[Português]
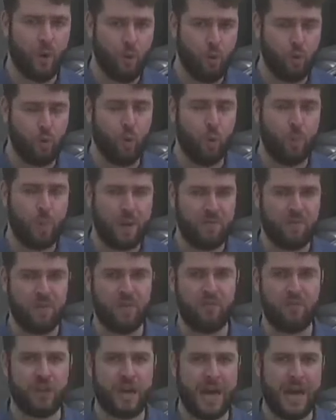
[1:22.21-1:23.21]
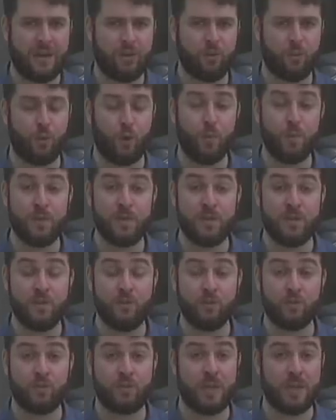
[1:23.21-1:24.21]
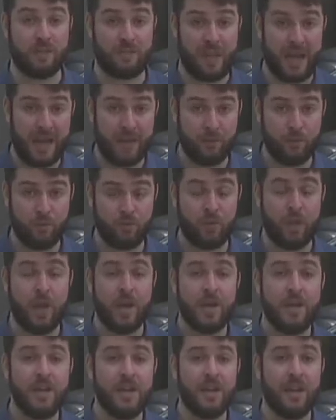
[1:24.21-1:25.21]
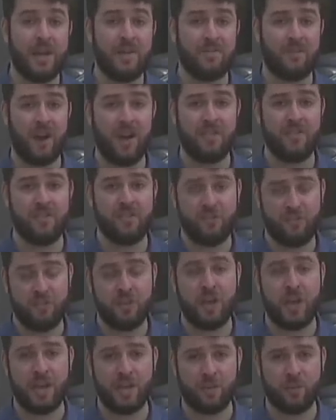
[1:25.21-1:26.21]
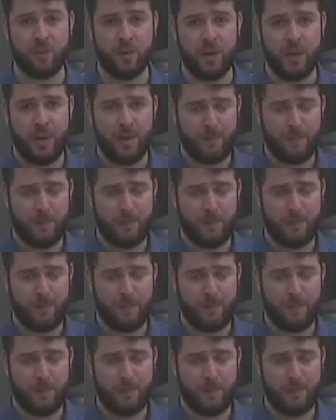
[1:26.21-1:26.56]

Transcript: o grupo é investigado por homicídios tentados e lavagem de dinheiro.